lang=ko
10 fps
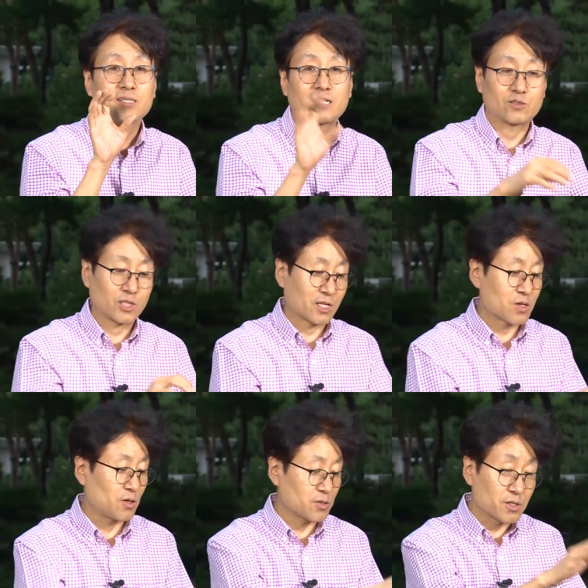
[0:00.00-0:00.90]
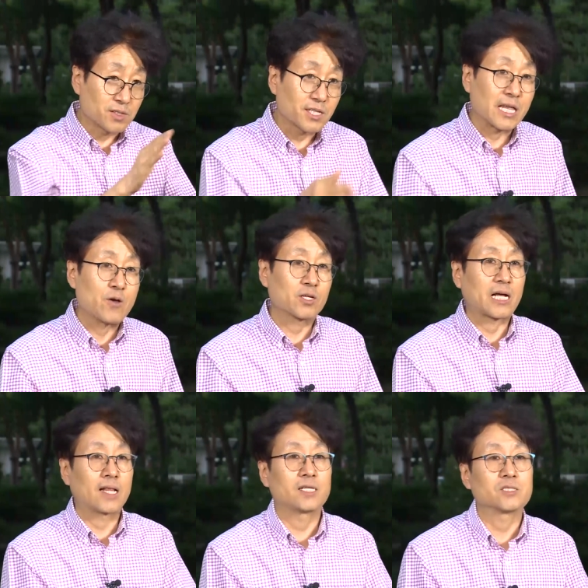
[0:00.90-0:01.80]
나중에 이게 썼을 때 내용이
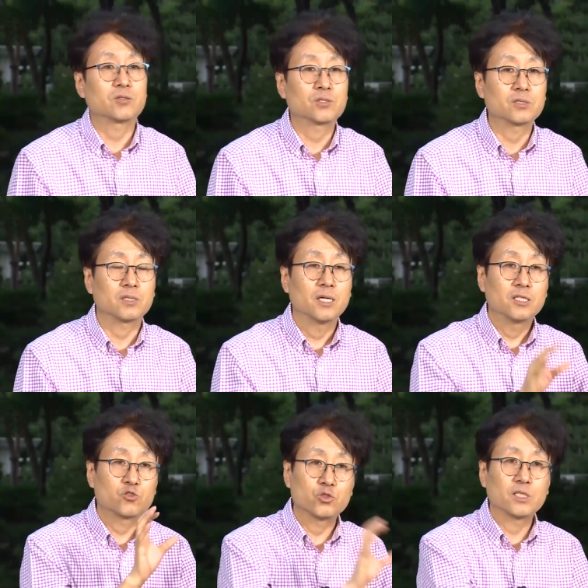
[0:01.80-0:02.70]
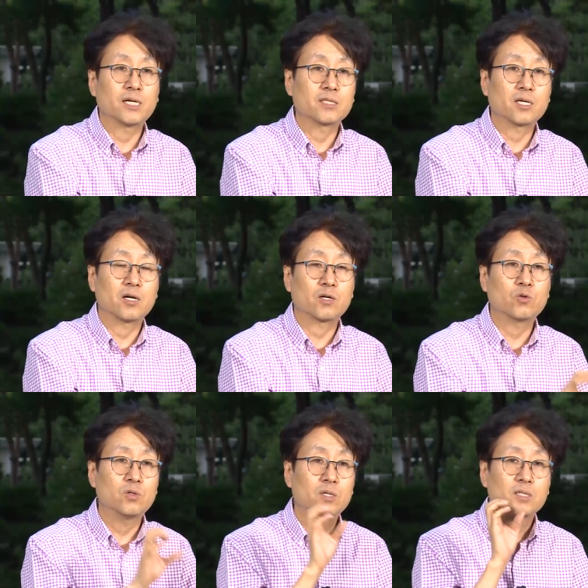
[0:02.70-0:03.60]
달라진 것은 주의
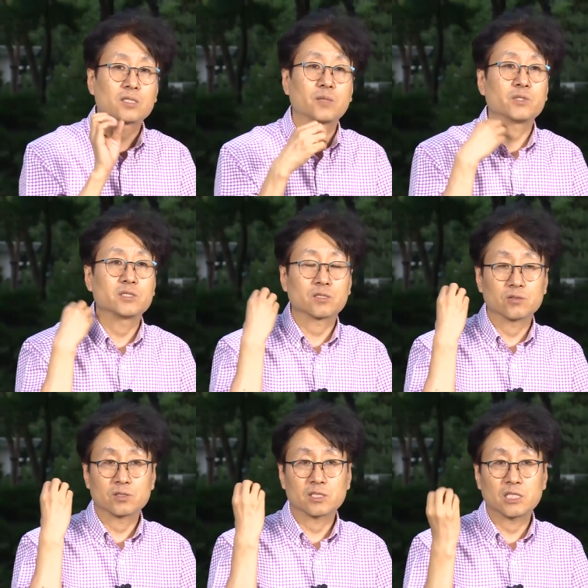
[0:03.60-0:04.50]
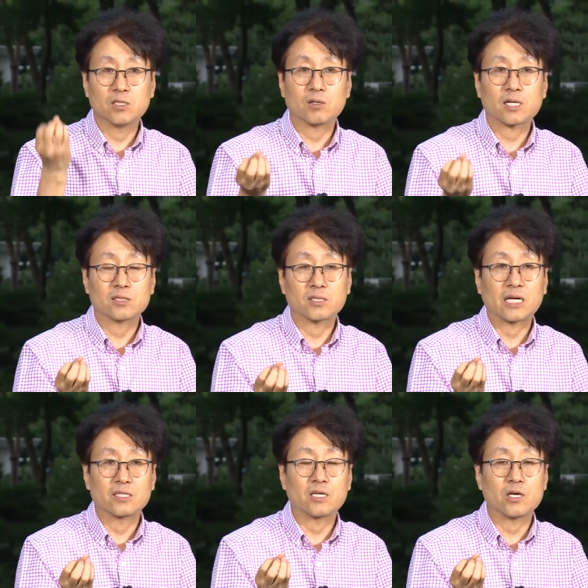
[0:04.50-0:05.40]
단계하고 그 다음에 이제 그것을 기억하는
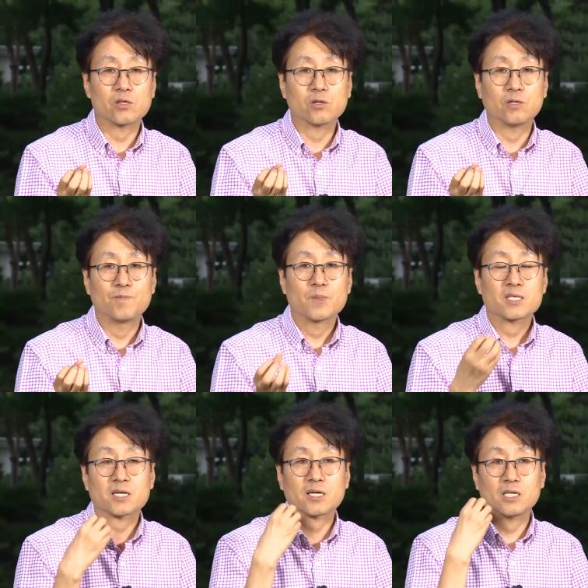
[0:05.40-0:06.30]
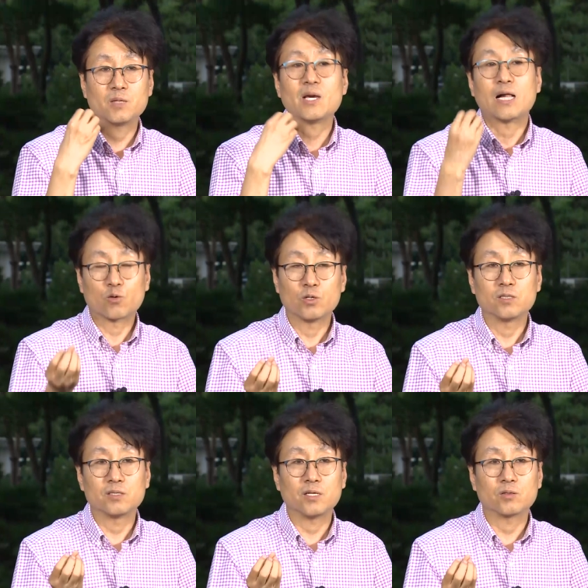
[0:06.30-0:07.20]
단계에서 자기가 이미 알고
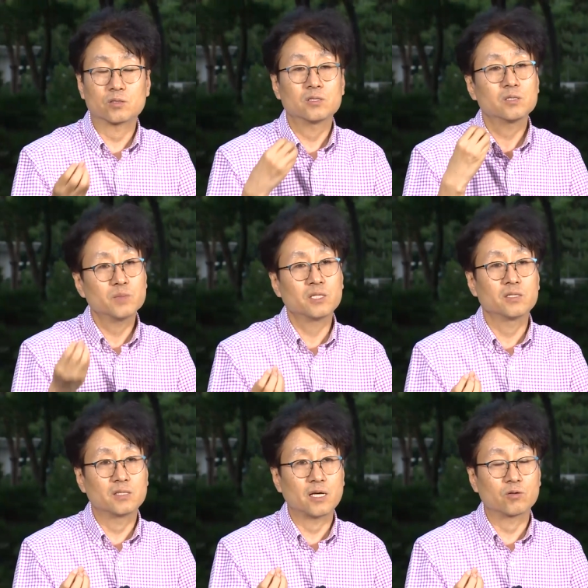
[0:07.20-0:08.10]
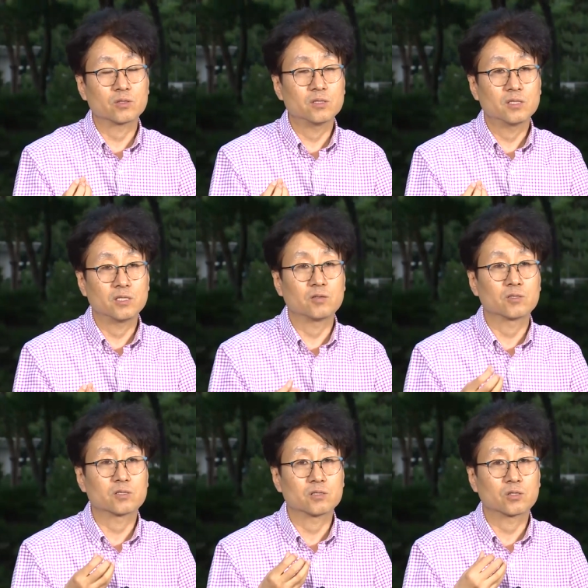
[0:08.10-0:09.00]
있는 내용들 흥미있는 내용들 이런
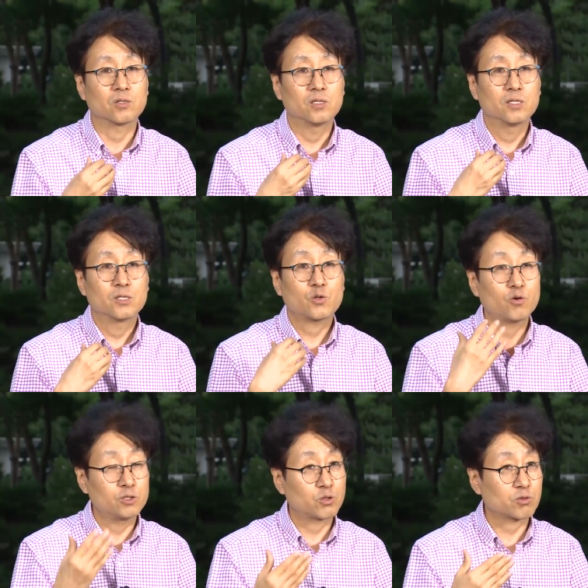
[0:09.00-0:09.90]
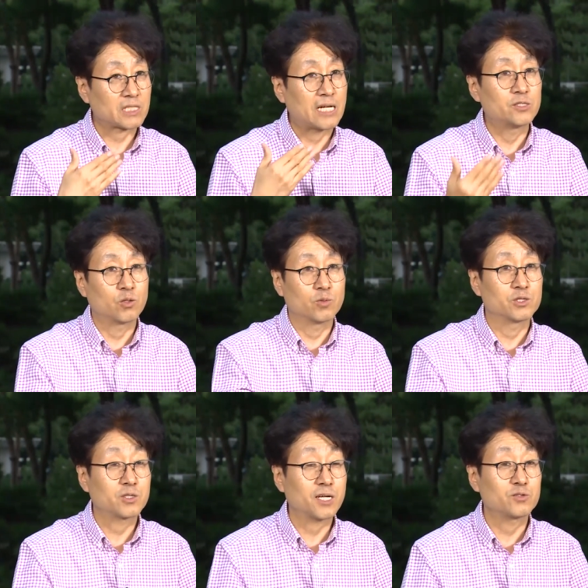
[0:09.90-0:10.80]
것들을 더 효율적으로 잘
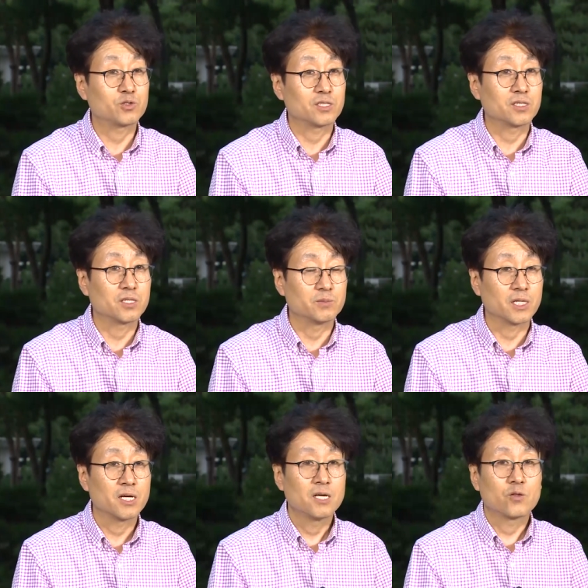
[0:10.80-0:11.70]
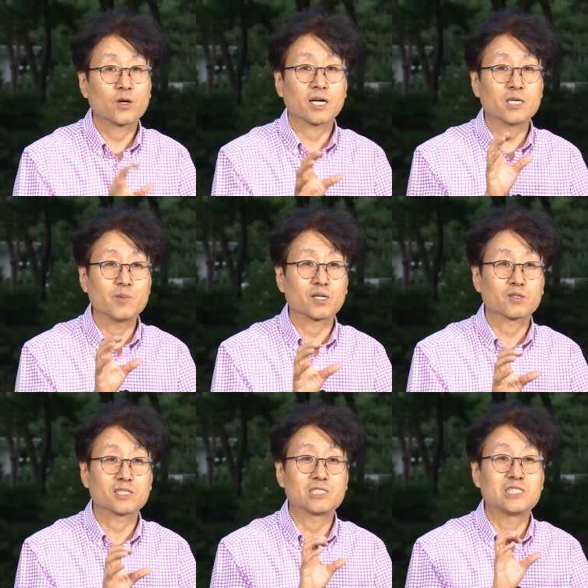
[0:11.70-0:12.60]
정보를 처리할 수 있기 때문에 내가 이미
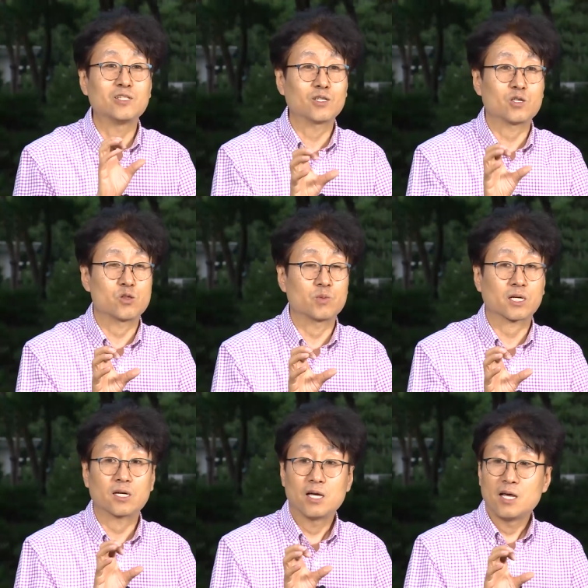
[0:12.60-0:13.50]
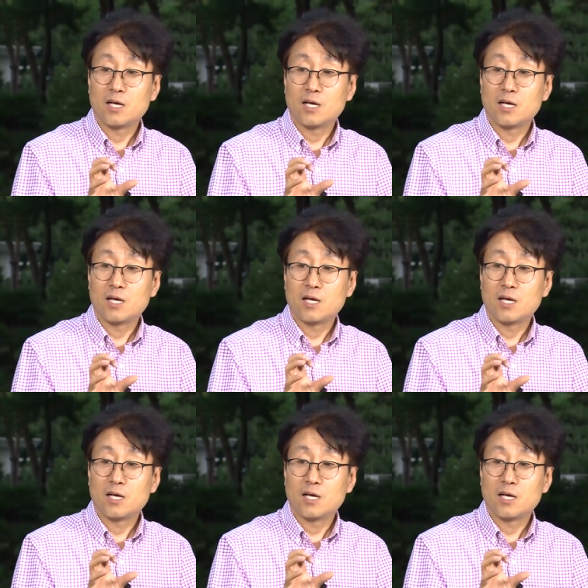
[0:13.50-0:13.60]
그렇게 진화되어 있습니다 그러니까